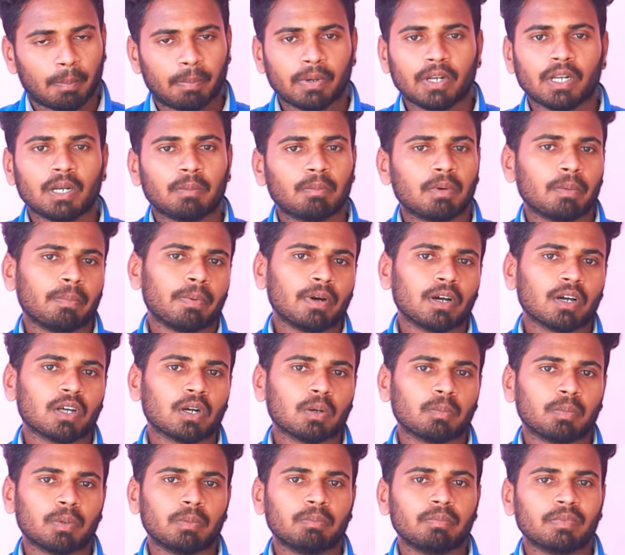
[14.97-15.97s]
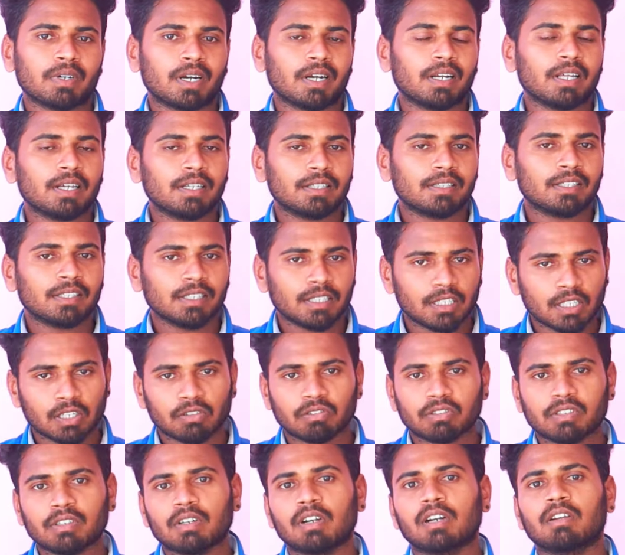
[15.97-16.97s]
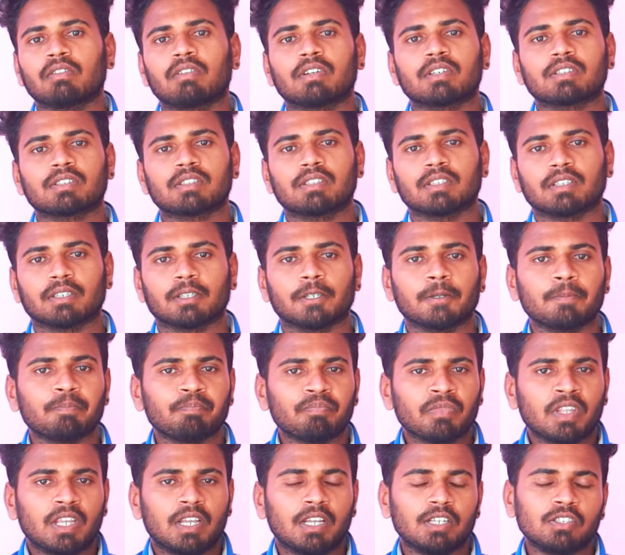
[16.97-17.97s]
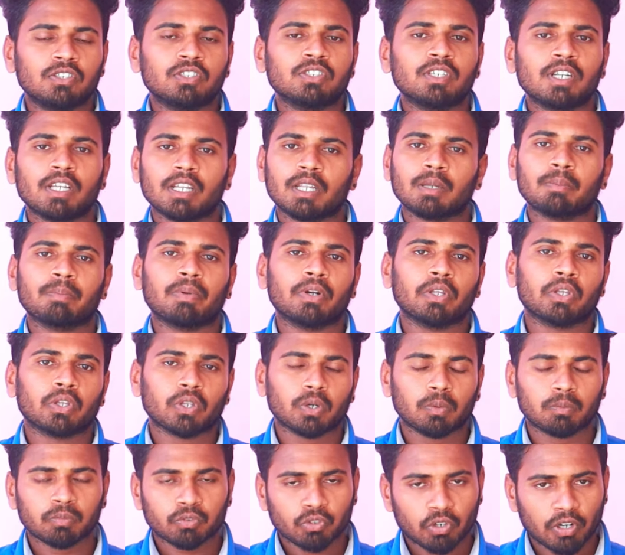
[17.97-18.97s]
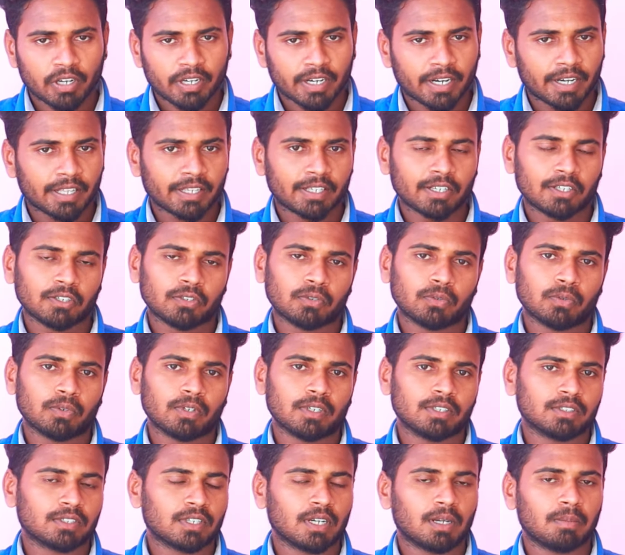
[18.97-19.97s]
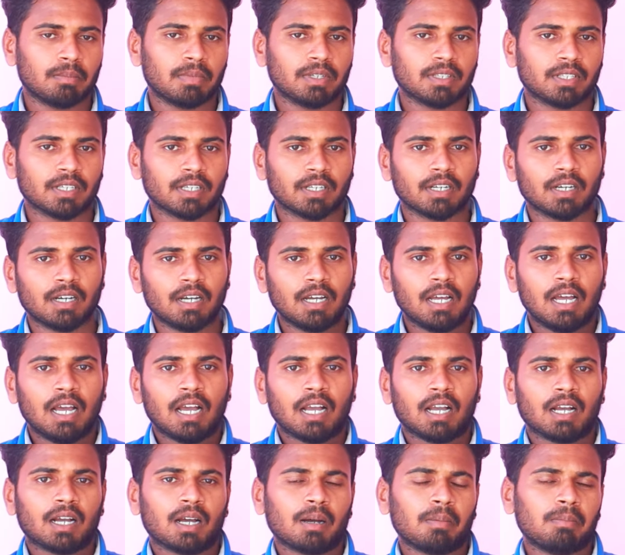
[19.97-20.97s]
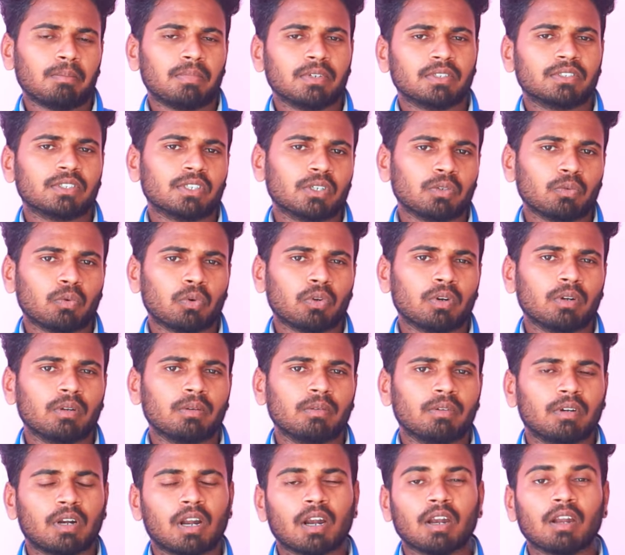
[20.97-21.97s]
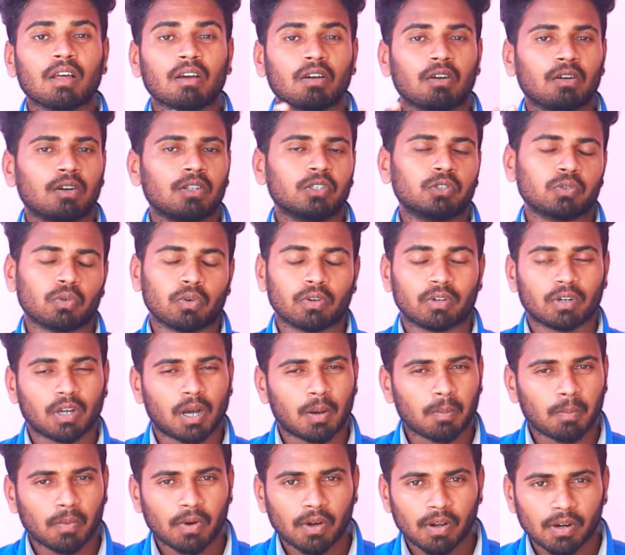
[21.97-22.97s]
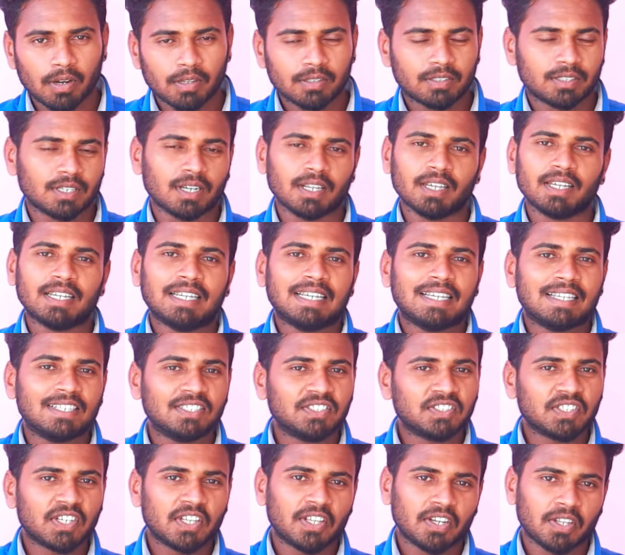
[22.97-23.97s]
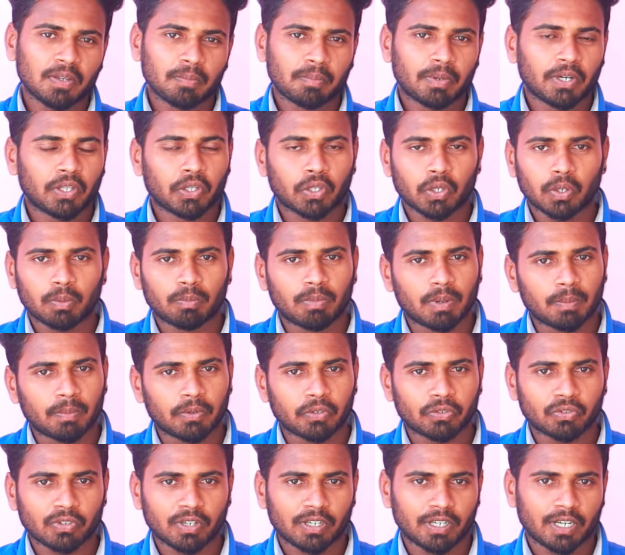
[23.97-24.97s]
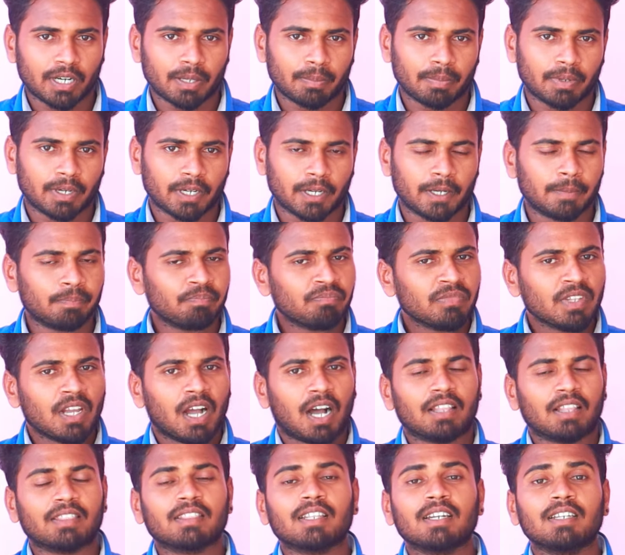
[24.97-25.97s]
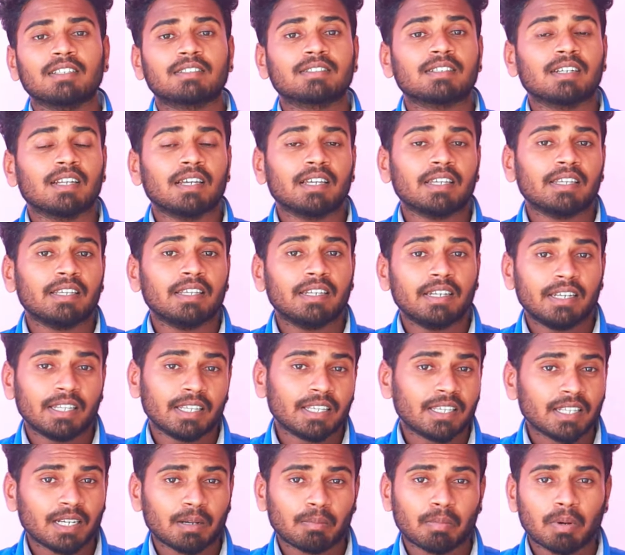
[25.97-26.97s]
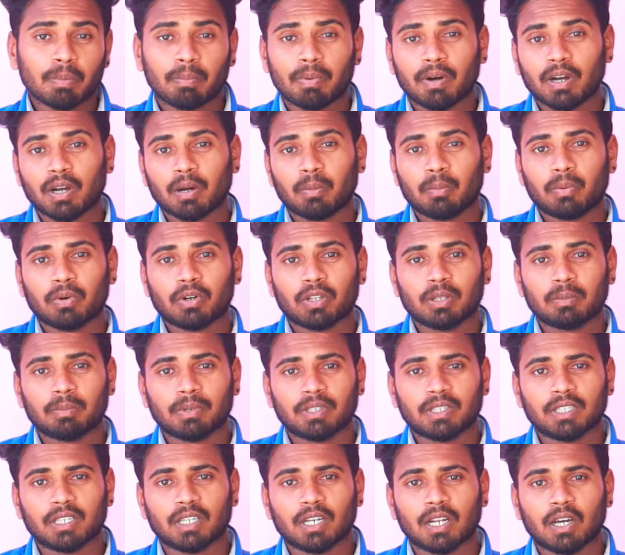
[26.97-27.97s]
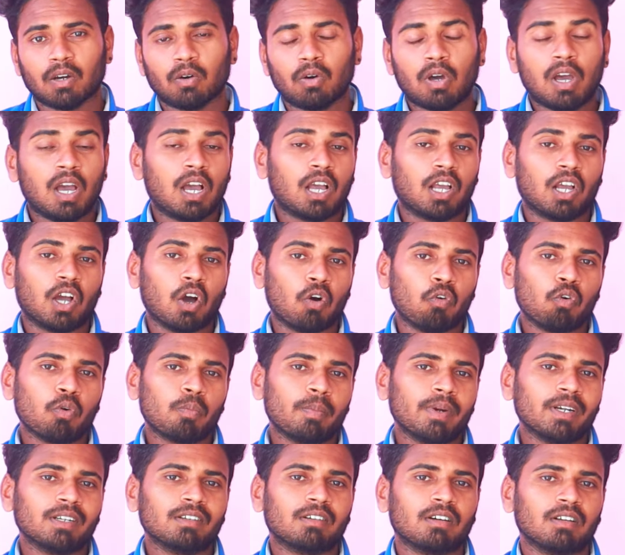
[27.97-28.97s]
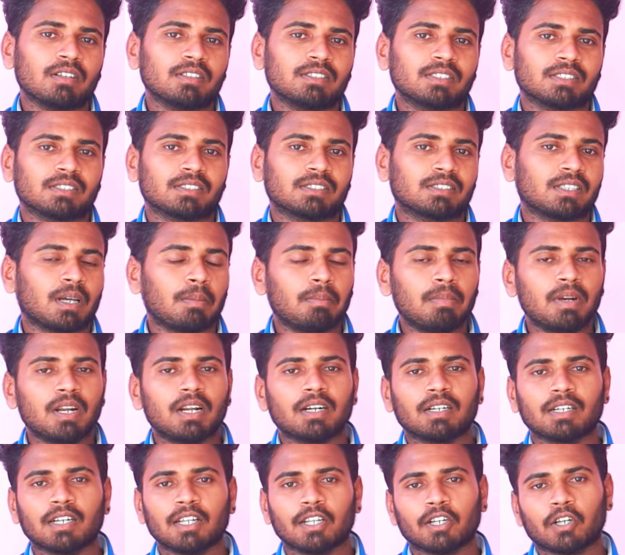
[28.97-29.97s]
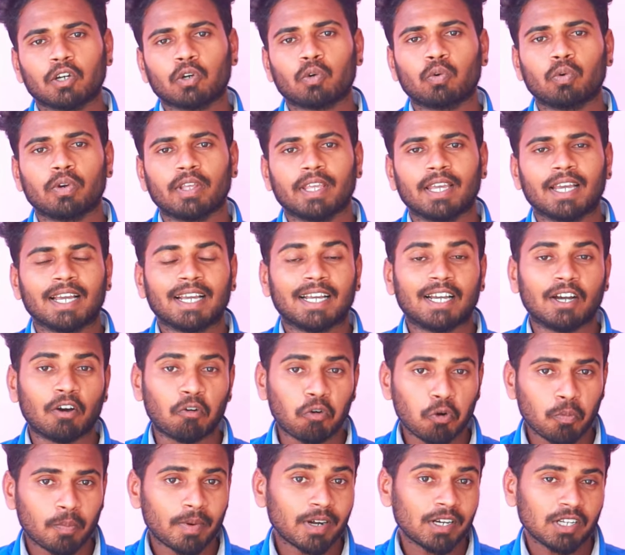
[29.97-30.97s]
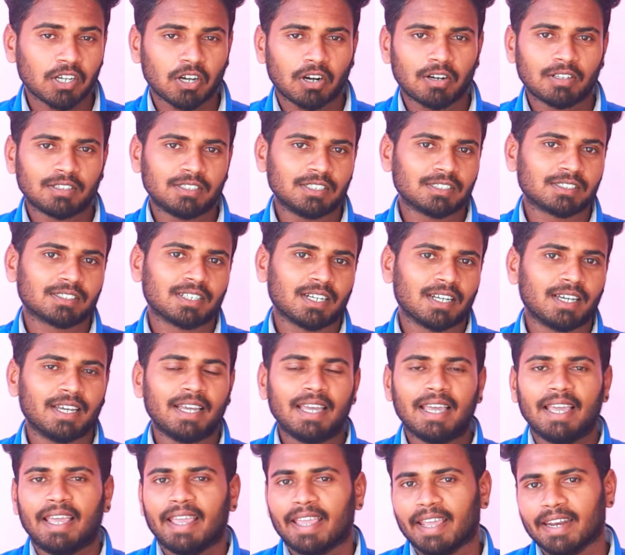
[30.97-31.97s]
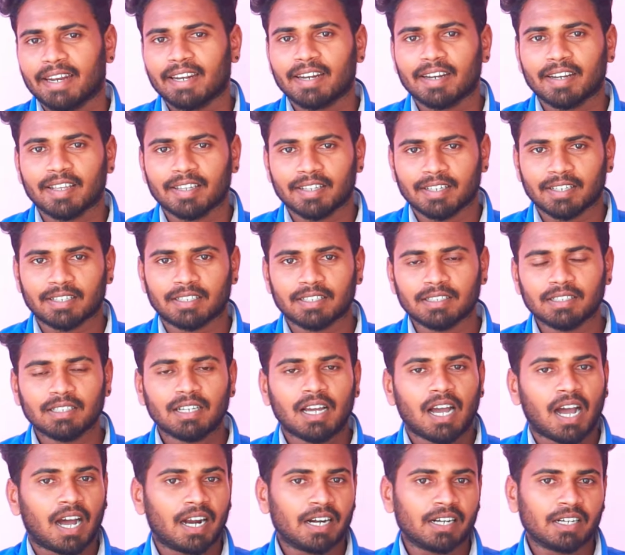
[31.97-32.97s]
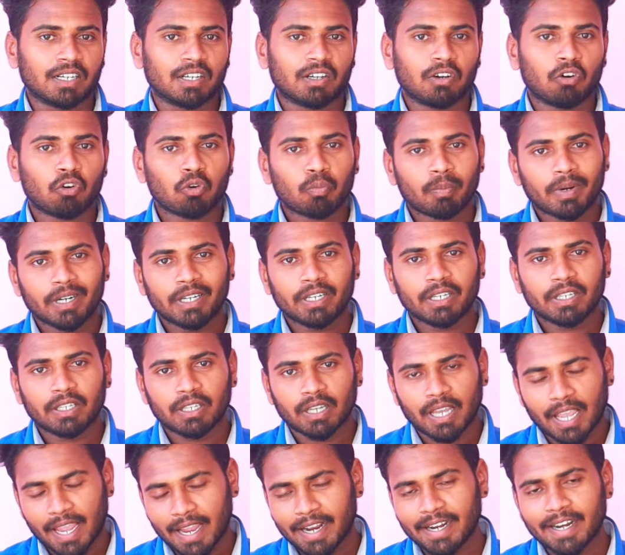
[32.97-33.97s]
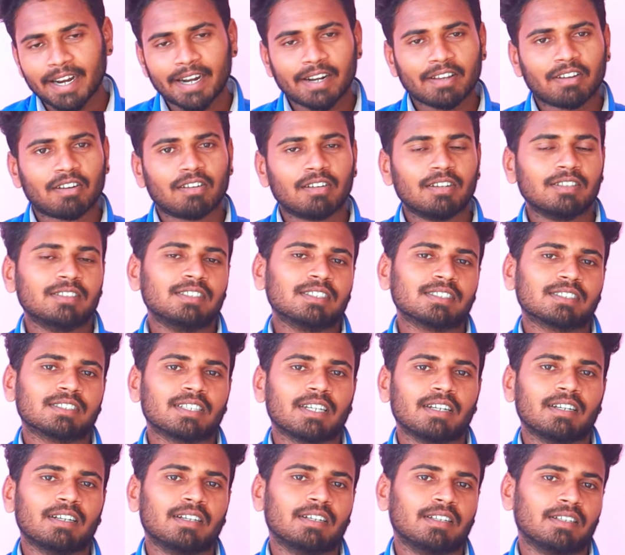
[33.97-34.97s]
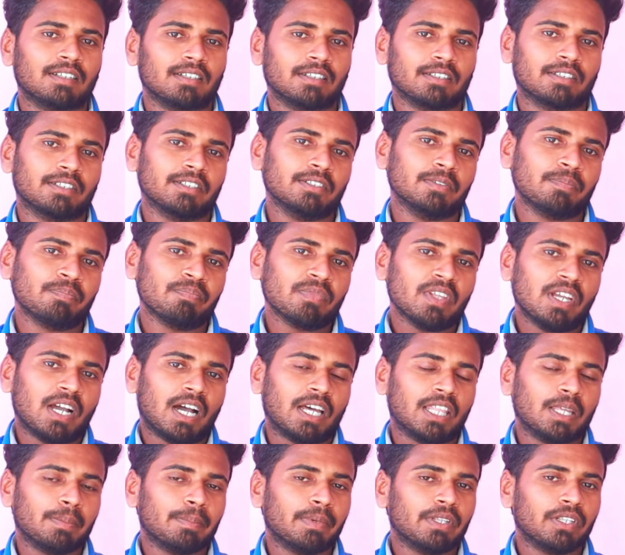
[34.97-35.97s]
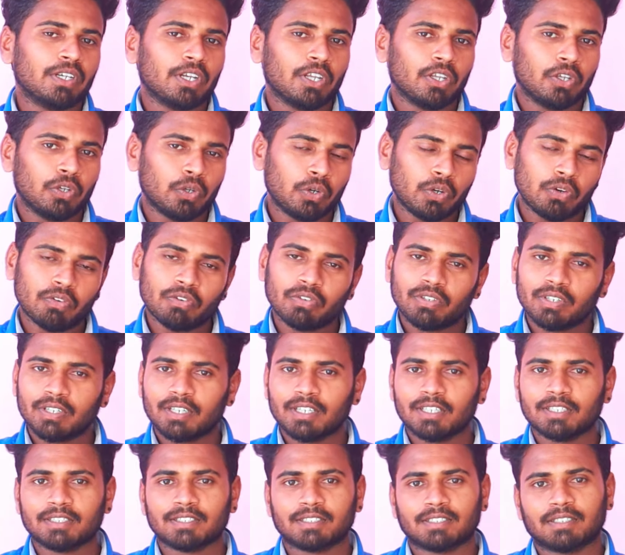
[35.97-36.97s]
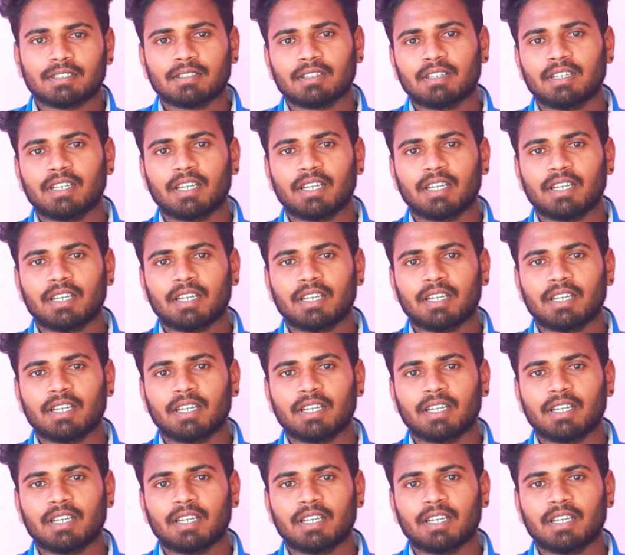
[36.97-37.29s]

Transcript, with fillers: அப்படி நம்ம பார்க்குறப்போ ரெண்டாயிரத்தி இருபத்தி நாலு வருஷத்துக்கு இன்ஜினியரிங் படிக்கணும்னு சொல்லி நினைக்கிற ஸ்டூடெண்ட்ஸ்லாம் பார்த்திங்கன்னா கம்பல்சரி ஒரு நல்ல காலேஜ் ஒரு டாப் காலேஜில் இன்ஜினியரிங் படிக்கணும் அப்படின்னு சொல்லி நினைப்பாங்க அந்த லிஸ்ட்டில் இன்றைக்கி நம்ம பார்க்க போகிறது பார்த்திங்கன்னா கவர்மெண்ட் காலேஜஸ் தமிழ்நாட்டில் இருக்கக்கூடிய கவர்மெண்ட் காலேஜஸ்லாம் என்னென்ன இருக்குது அண்ட் கவர்மெண்ட் எய்டட் காலேஜஸ் என்னென்ன இருக்குது அதே மாதிரி யூனிவர்சிட்டிஸ்